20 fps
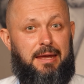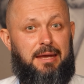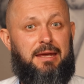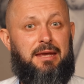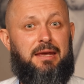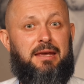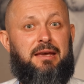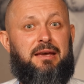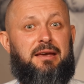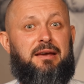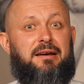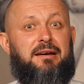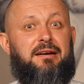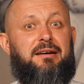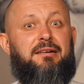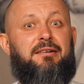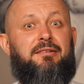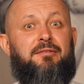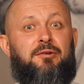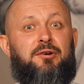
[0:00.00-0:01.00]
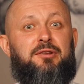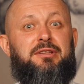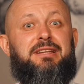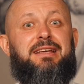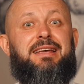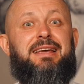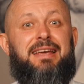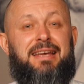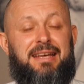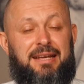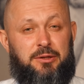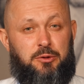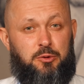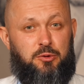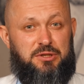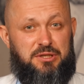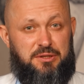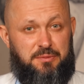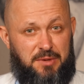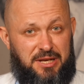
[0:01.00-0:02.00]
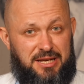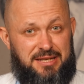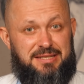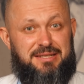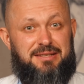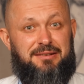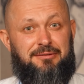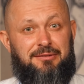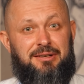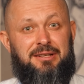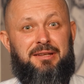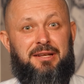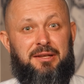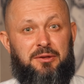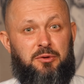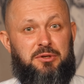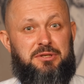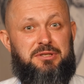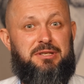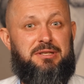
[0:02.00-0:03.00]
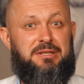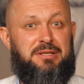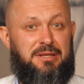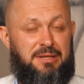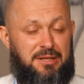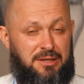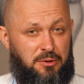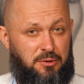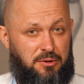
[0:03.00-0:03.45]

И вот эту смесь вы наносите на